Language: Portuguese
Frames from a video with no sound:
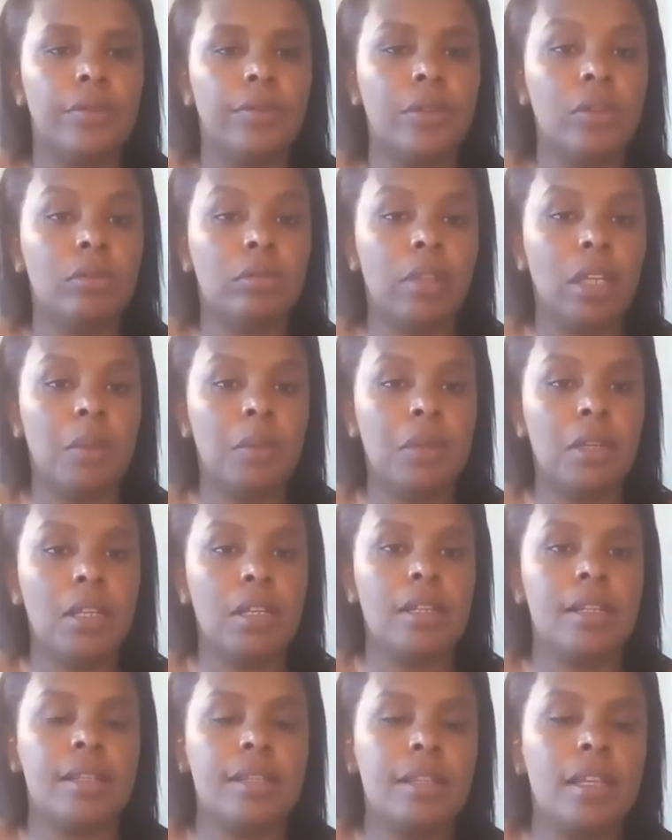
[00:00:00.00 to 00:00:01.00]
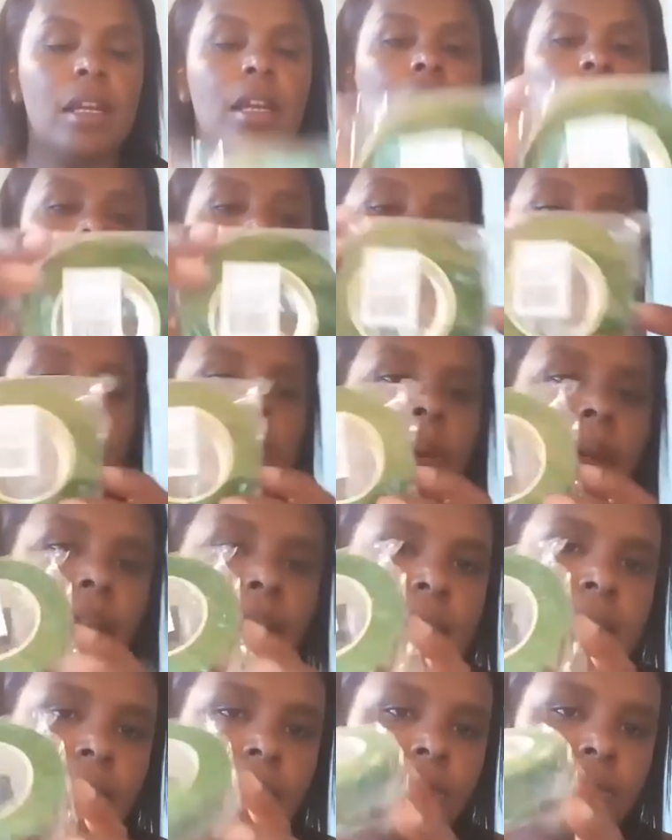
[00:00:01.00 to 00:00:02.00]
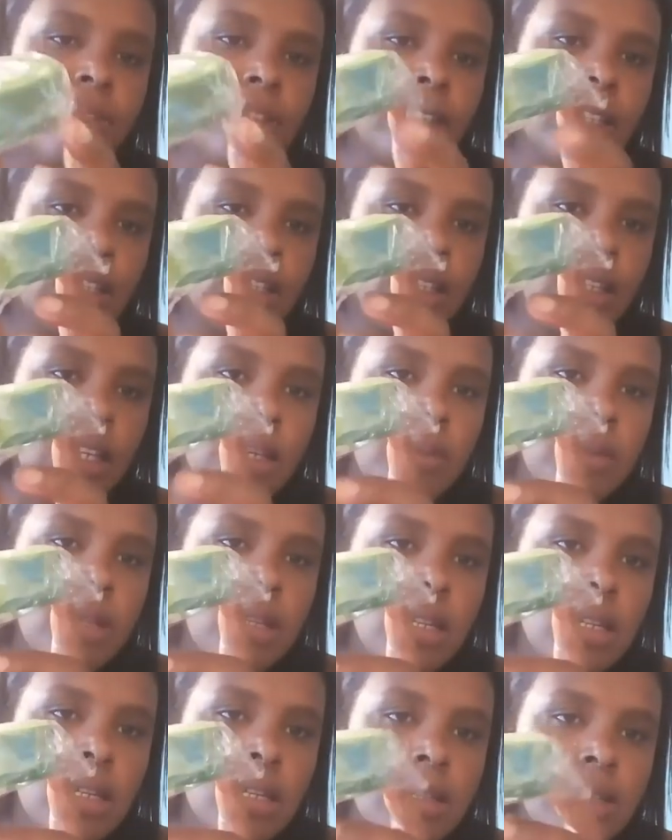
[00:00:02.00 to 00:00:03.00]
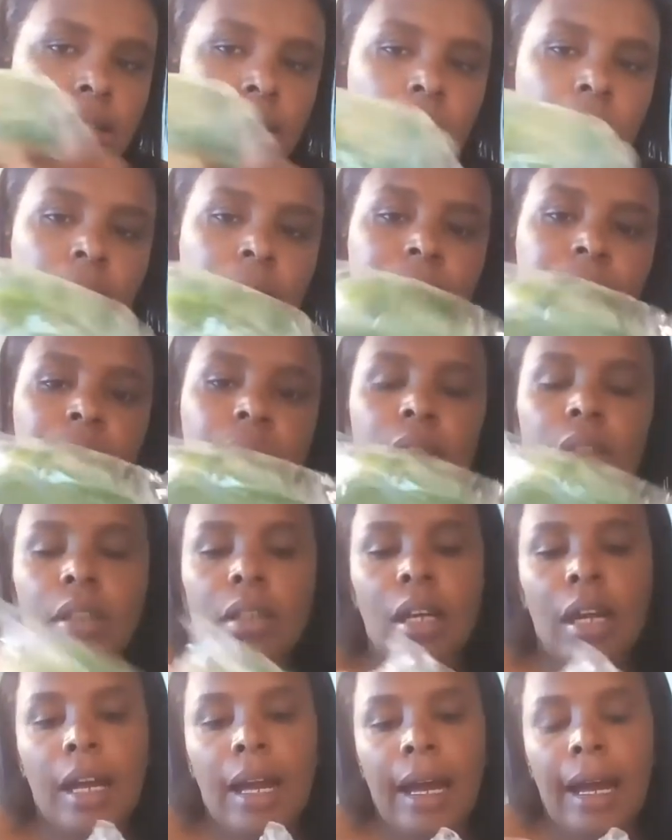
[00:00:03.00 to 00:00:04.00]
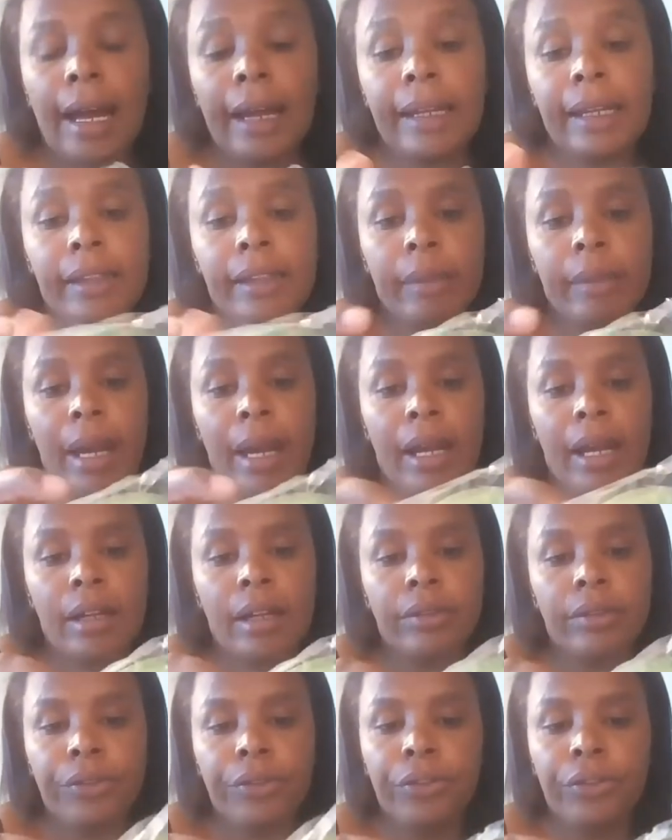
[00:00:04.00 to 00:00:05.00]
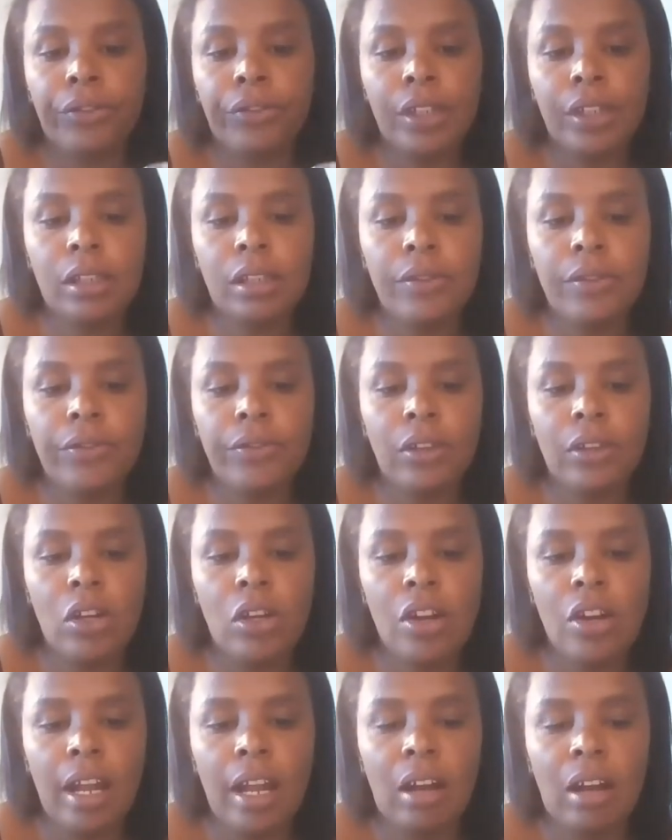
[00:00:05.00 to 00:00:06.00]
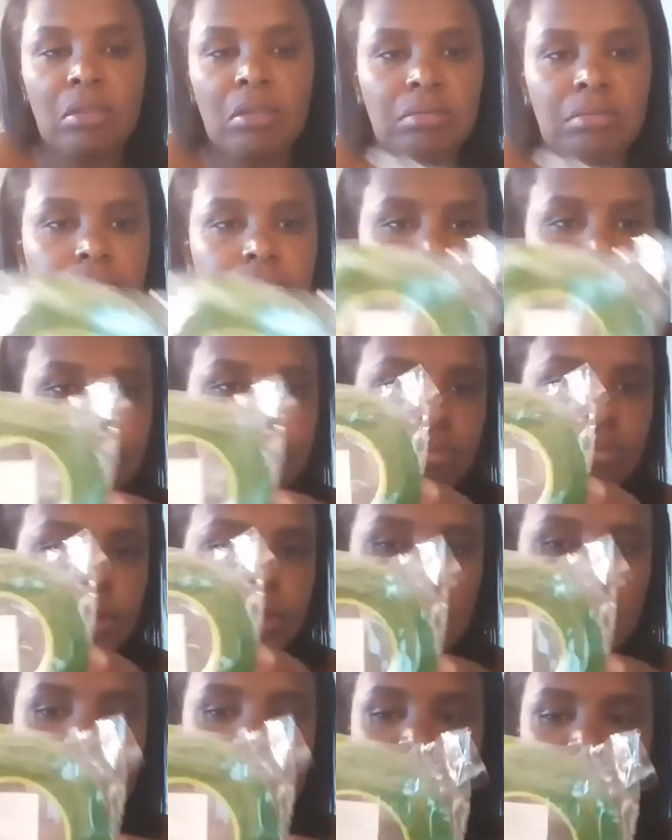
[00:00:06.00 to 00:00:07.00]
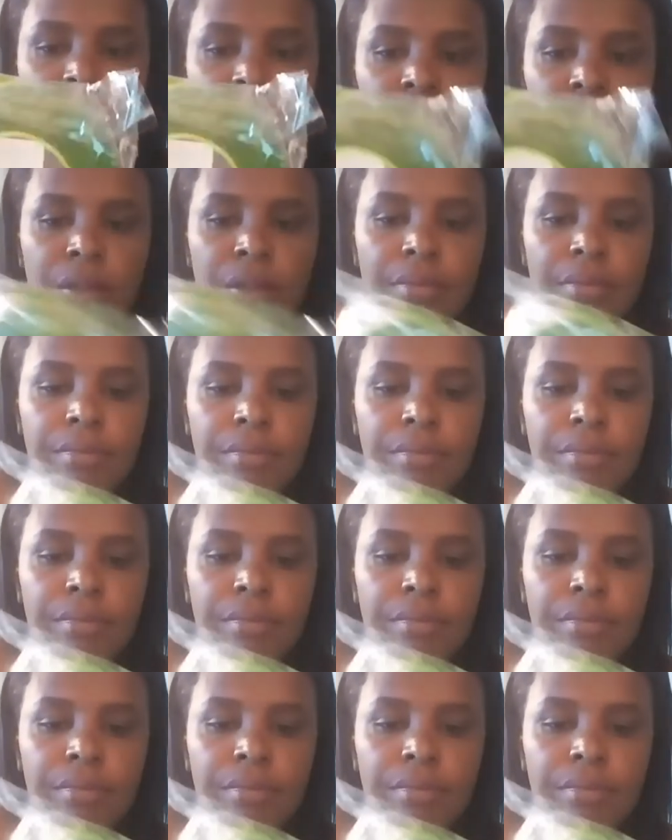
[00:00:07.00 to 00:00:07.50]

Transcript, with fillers: Voltei, meninas. Eu comprei essa fita aqui, meninas, ó. Aqui tá marcando fita floral. Não sei.